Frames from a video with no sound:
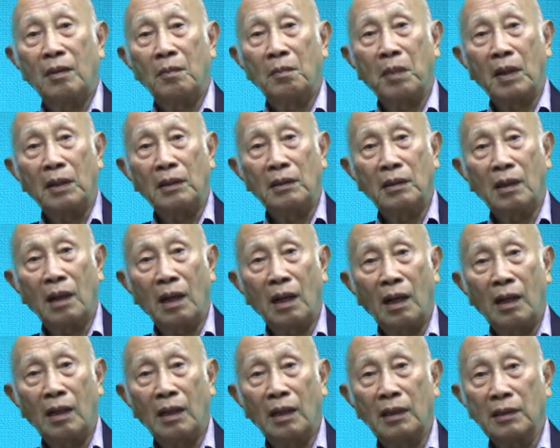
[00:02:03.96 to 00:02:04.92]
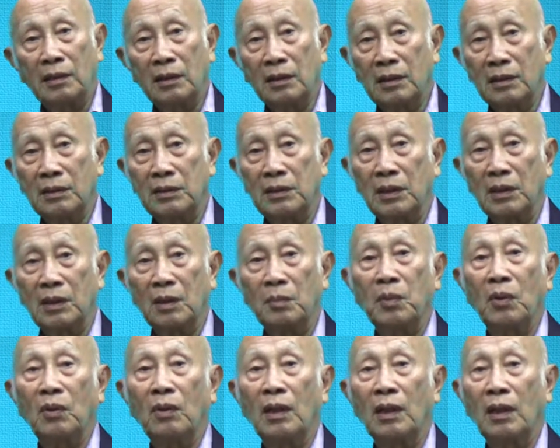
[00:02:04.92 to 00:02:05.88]
ปัญหาอันเกิดจากกระ
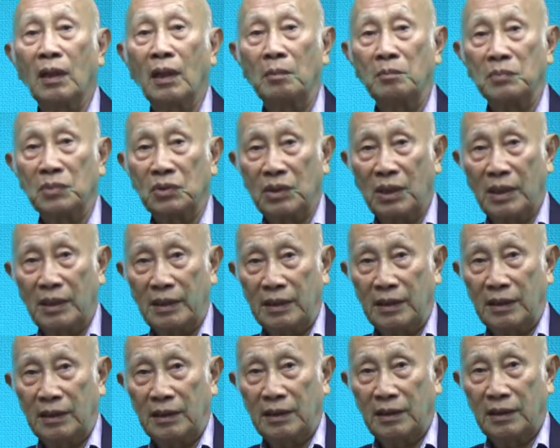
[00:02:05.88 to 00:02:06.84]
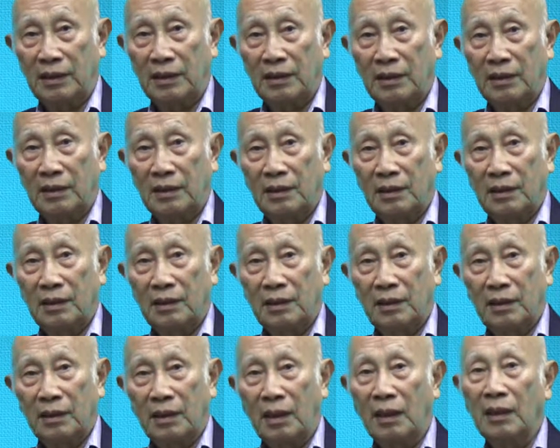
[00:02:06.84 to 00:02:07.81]
เพาะและลำไส้
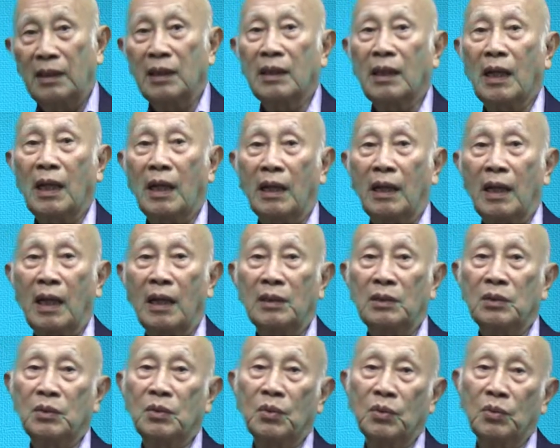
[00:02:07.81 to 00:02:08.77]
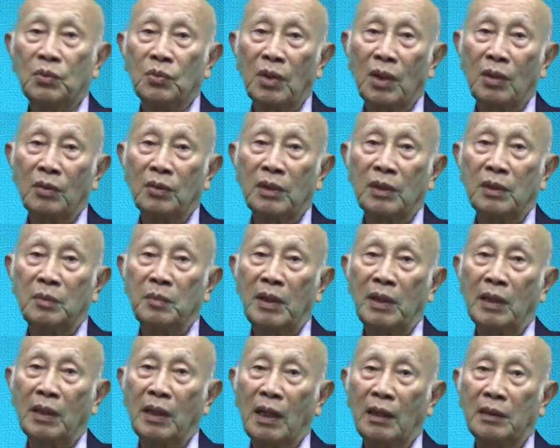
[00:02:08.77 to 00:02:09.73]
อันได้แก่การที่คนเราเกิดมี
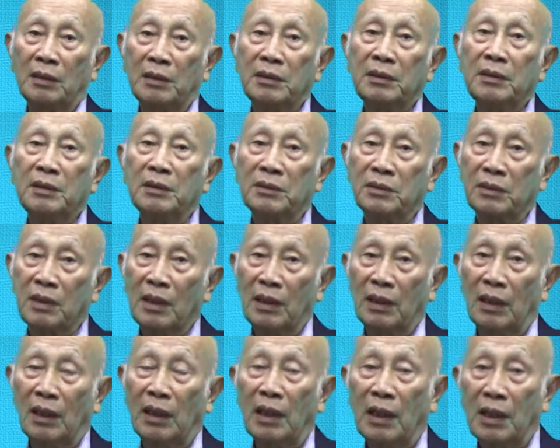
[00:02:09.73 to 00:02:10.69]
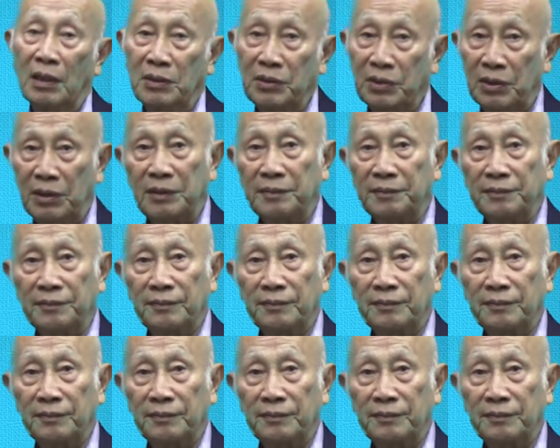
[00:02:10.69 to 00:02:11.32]
อาการคลื่นไส้และอาเจียน